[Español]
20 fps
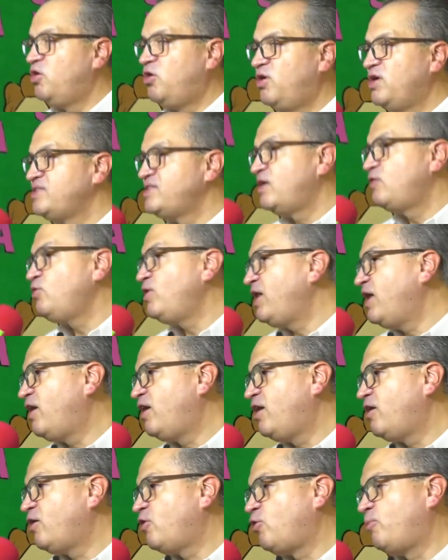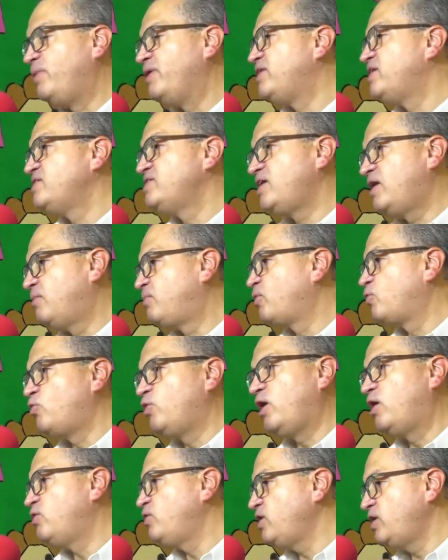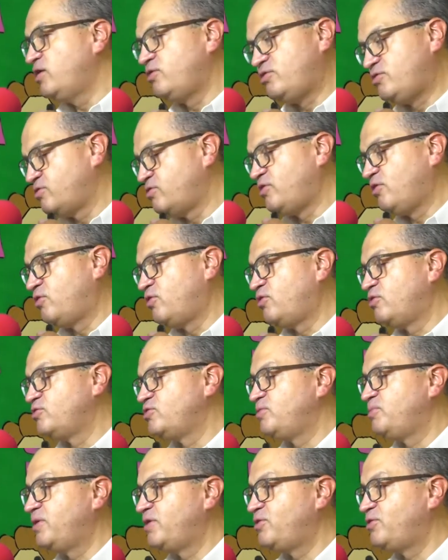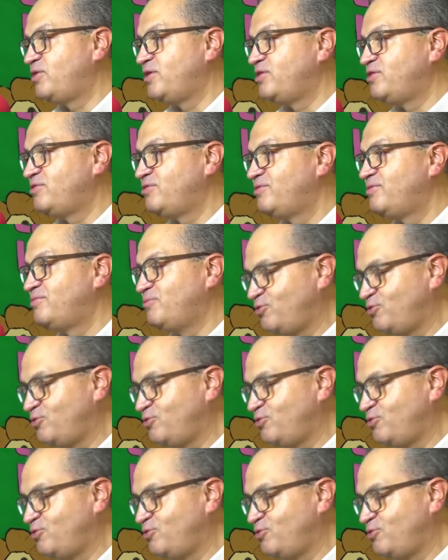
No, esa no es la competencia de la Procuraduría, entonces no tengo conocimiento de hecho.